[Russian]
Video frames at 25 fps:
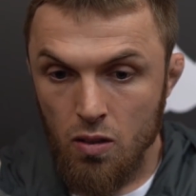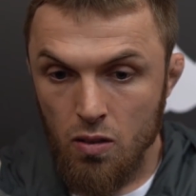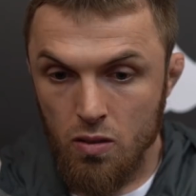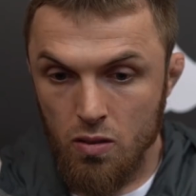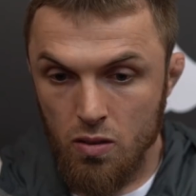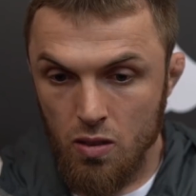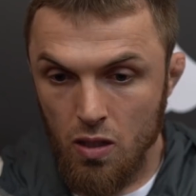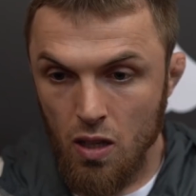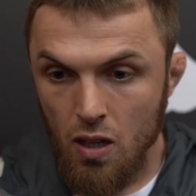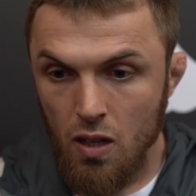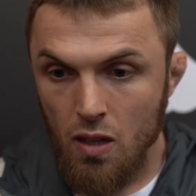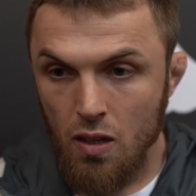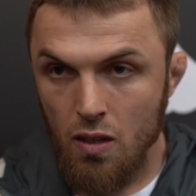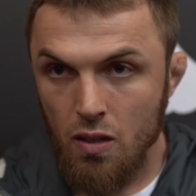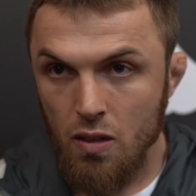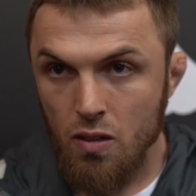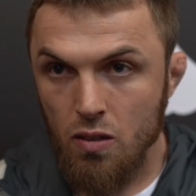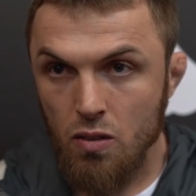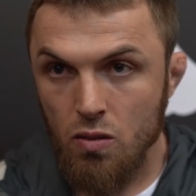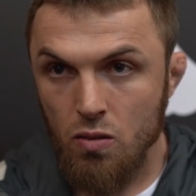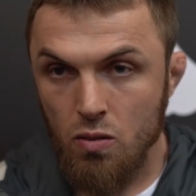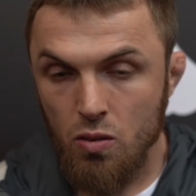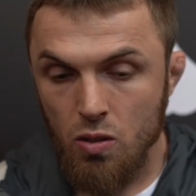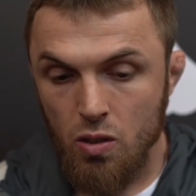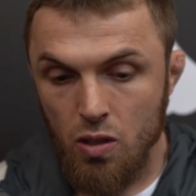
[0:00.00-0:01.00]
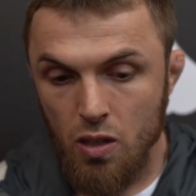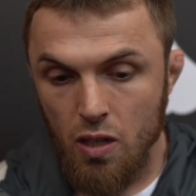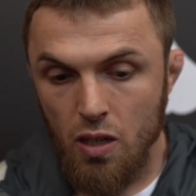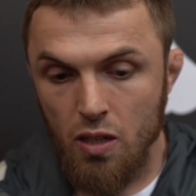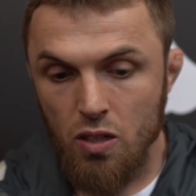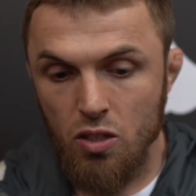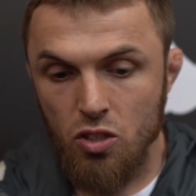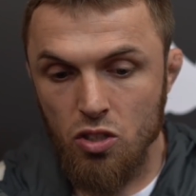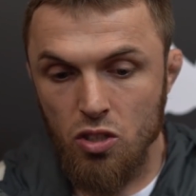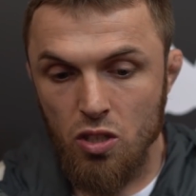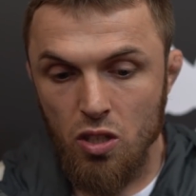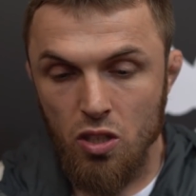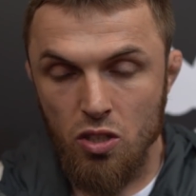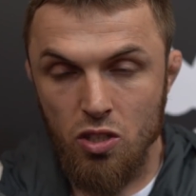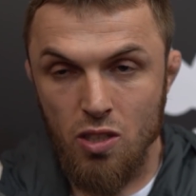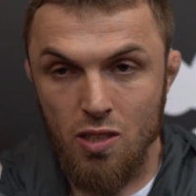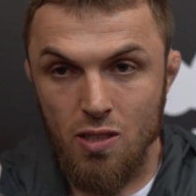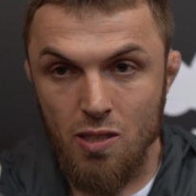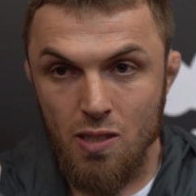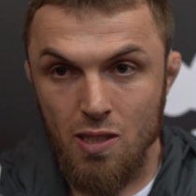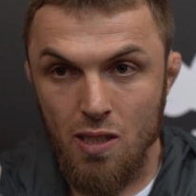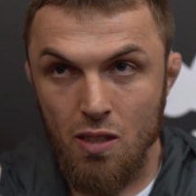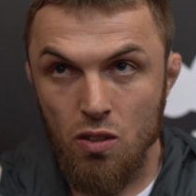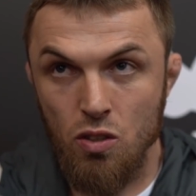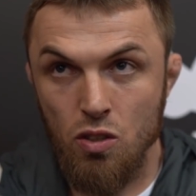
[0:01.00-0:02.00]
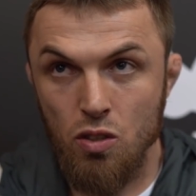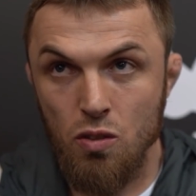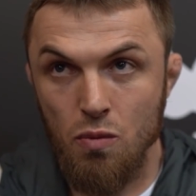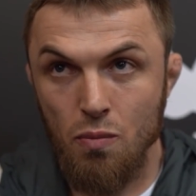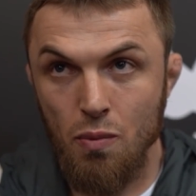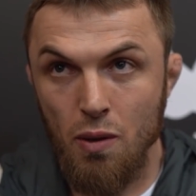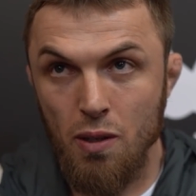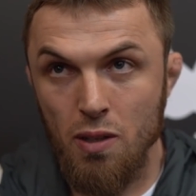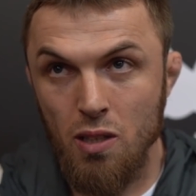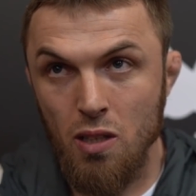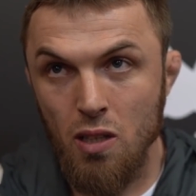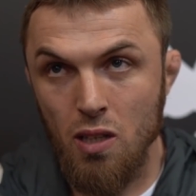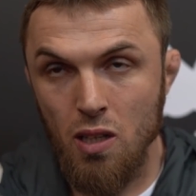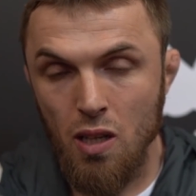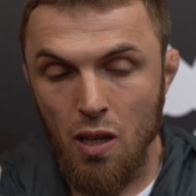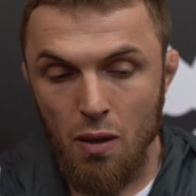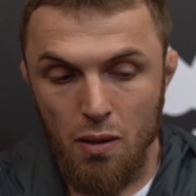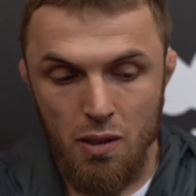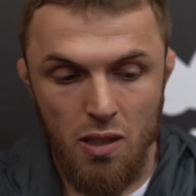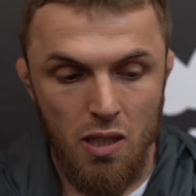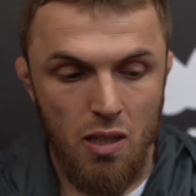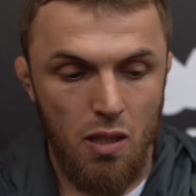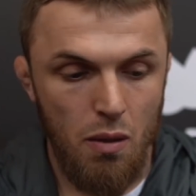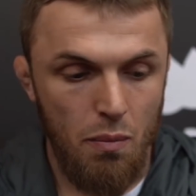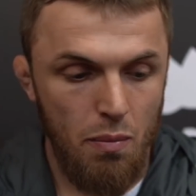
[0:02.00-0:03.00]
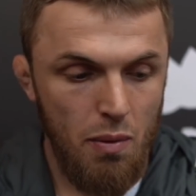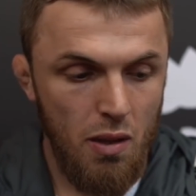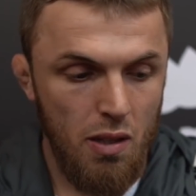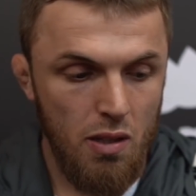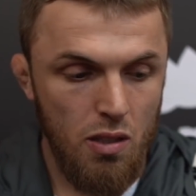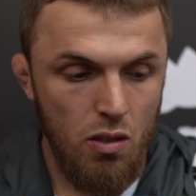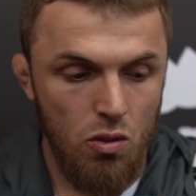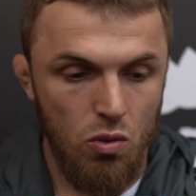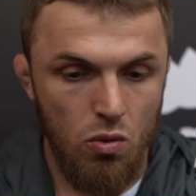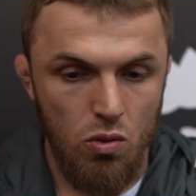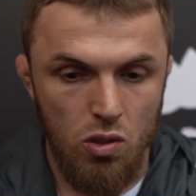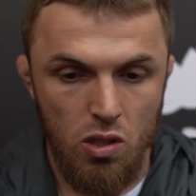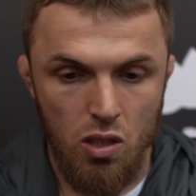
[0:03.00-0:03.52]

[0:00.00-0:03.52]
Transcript: Да, конечно, я сейчас следующий поединок я где-то планирую,